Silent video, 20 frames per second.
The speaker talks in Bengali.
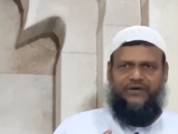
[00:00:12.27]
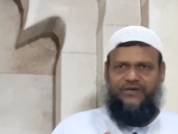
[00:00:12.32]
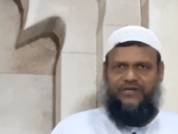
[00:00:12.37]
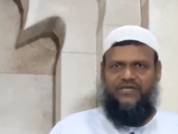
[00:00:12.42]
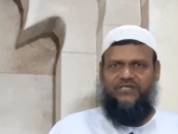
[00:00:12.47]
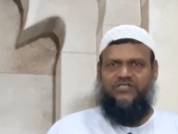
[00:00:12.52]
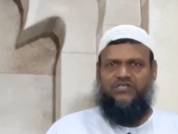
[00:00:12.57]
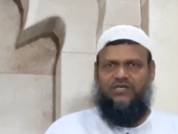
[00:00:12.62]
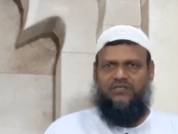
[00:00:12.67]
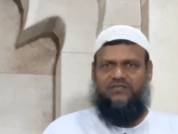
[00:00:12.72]

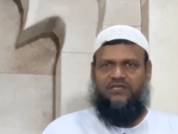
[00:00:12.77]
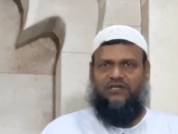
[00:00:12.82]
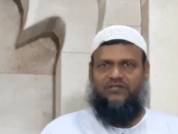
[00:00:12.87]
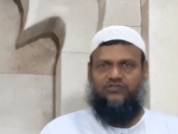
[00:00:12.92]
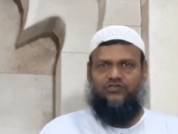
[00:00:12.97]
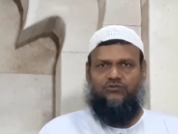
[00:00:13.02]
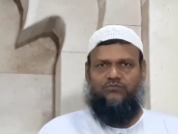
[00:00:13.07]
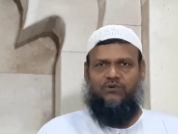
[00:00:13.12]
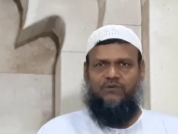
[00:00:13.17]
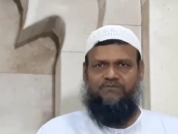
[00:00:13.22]
নেশাদার
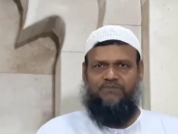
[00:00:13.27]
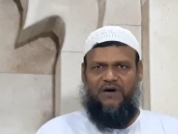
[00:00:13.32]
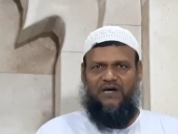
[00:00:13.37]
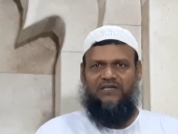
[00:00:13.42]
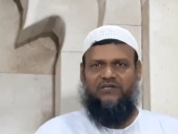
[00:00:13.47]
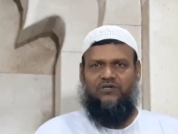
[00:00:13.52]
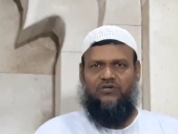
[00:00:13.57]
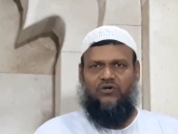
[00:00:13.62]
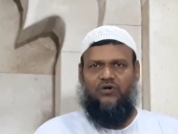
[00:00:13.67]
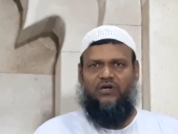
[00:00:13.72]
দ্রব্য
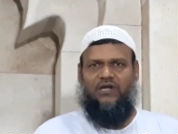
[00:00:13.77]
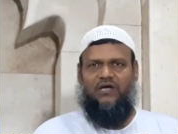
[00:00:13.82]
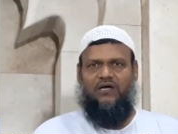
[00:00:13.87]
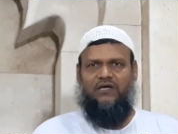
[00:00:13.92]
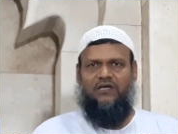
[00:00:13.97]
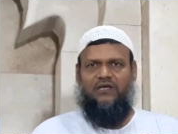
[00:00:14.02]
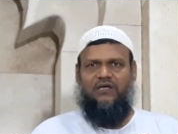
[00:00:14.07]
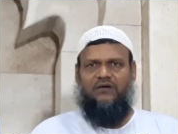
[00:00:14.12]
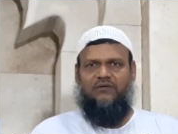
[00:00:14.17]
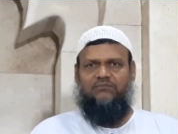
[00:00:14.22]
পান করা
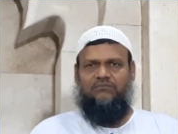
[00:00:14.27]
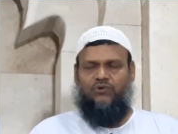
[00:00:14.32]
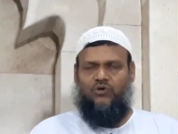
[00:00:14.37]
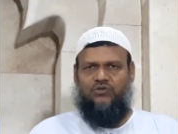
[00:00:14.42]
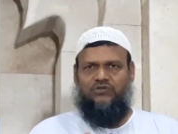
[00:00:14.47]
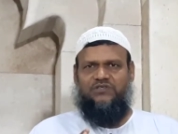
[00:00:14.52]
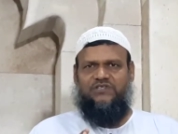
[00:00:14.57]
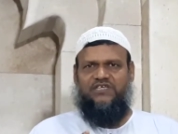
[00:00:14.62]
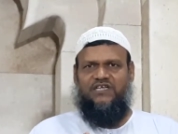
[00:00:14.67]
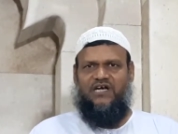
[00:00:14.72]

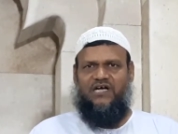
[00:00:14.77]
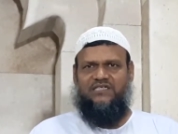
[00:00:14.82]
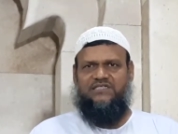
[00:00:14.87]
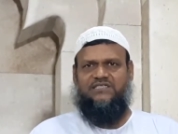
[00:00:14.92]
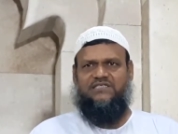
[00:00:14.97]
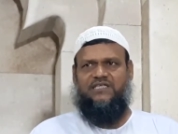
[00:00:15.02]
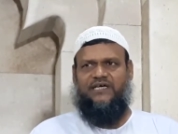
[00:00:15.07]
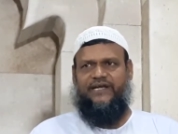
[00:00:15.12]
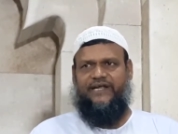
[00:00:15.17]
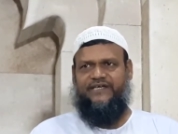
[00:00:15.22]
মূর্তির
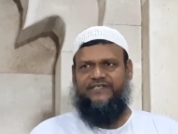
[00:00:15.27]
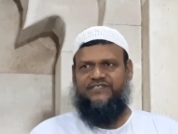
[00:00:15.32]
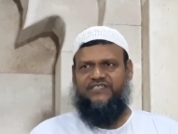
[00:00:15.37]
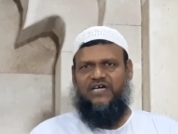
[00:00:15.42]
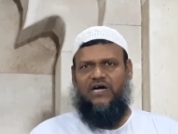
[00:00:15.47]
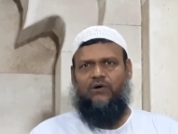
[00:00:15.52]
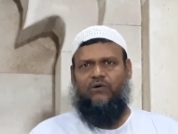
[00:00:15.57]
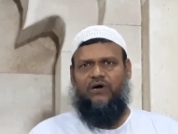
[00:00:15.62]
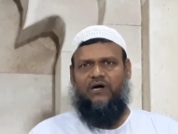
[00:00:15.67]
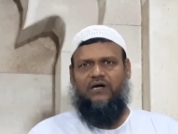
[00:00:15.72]
আস্তানায়
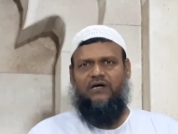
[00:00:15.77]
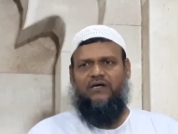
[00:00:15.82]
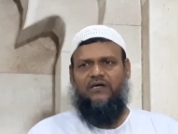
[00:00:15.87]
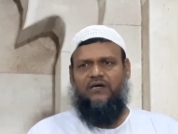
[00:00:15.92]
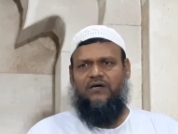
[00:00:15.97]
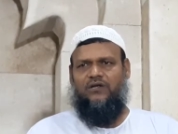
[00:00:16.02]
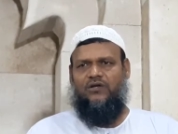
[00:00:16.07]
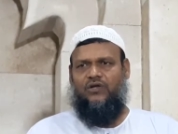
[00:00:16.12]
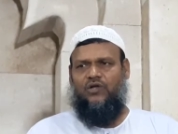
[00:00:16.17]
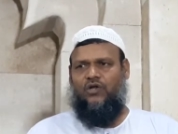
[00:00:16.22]
যাওয়া
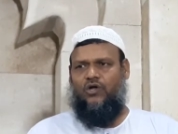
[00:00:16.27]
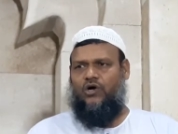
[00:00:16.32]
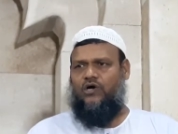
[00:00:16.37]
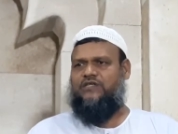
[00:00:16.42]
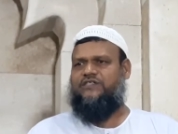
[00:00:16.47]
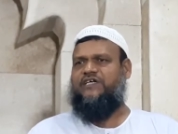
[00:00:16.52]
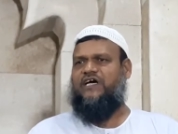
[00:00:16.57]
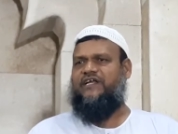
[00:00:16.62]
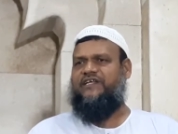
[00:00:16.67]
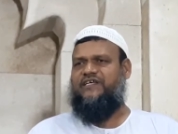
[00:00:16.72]

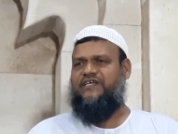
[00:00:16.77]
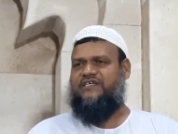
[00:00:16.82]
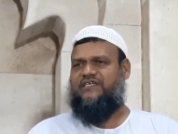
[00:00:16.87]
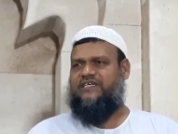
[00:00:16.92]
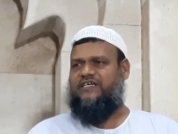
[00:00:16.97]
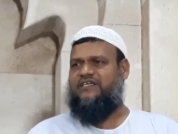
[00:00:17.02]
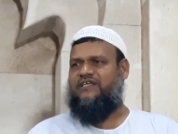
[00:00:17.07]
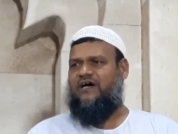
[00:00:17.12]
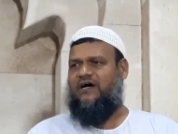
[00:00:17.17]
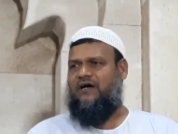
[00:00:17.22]
লটারি
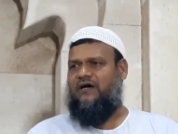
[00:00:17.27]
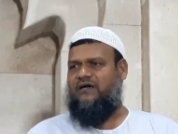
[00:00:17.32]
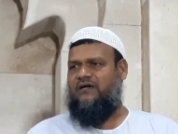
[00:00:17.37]
কিনা